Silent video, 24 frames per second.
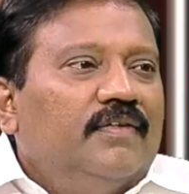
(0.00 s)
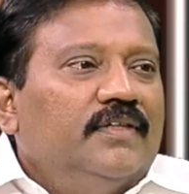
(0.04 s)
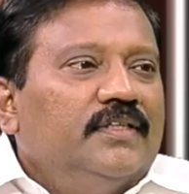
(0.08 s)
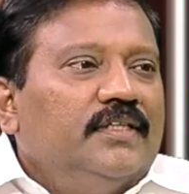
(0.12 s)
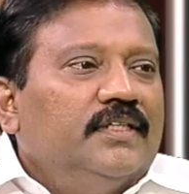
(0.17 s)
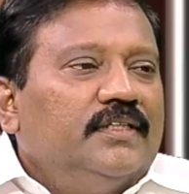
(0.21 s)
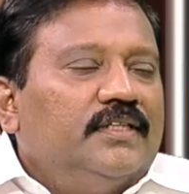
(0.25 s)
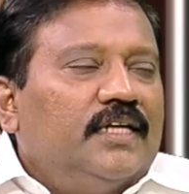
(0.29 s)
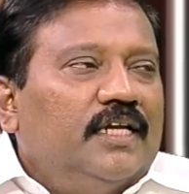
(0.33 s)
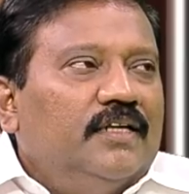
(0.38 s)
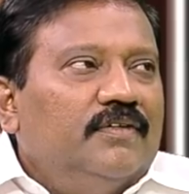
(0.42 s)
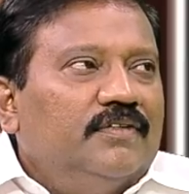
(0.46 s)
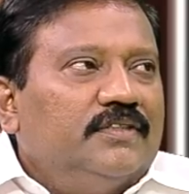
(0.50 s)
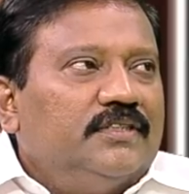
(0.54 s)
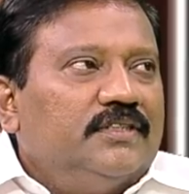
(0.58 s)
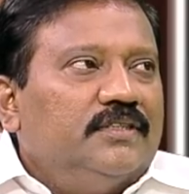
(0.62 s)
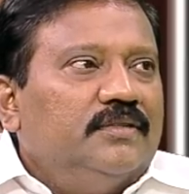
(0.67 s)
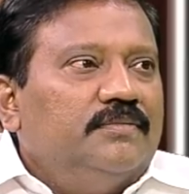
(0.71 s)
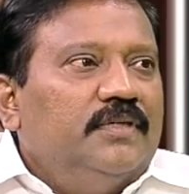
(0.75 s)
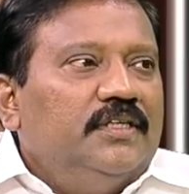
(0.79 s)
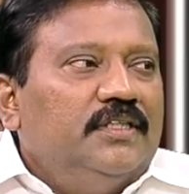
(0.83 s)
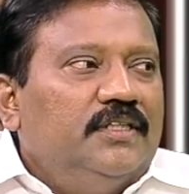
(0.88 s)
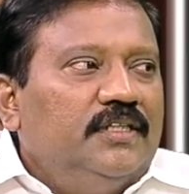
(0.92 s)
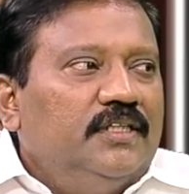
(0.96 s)
வந்து தலைவர்
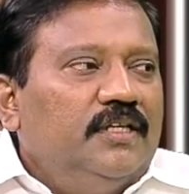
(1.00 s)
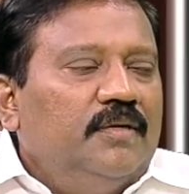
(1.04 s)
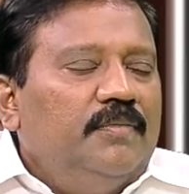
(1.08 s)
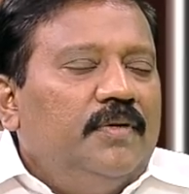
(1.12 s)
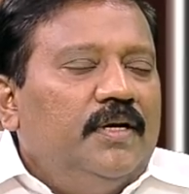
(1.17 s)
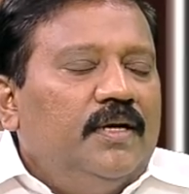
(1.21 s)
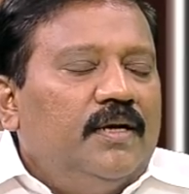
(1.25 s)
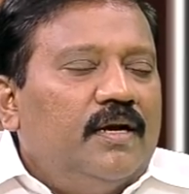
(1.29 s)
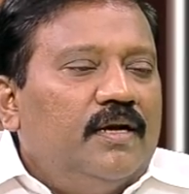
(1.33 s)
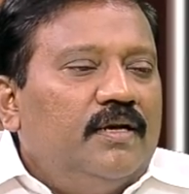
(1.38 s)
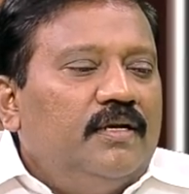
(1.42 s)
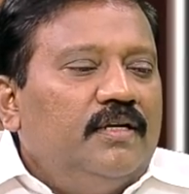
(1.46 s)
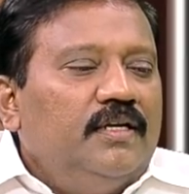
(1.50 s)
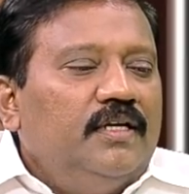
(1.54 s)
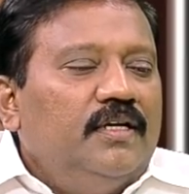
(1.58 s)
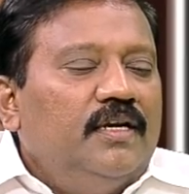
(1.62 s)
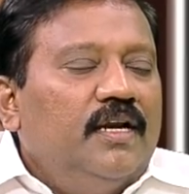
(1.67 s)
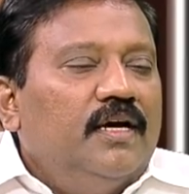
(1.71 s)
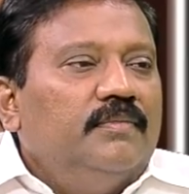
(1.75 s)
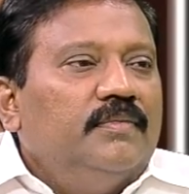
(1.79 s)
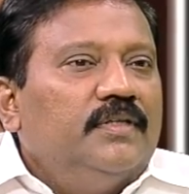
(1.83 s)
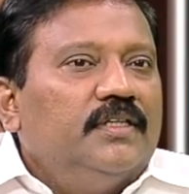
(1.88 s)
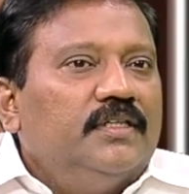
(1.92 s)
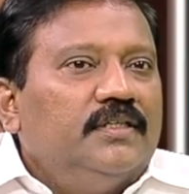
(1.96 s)
சிதம்பரத்துக்குமே நன்றி
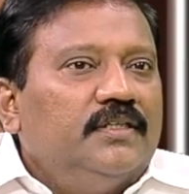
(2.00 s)
இல்லாமல்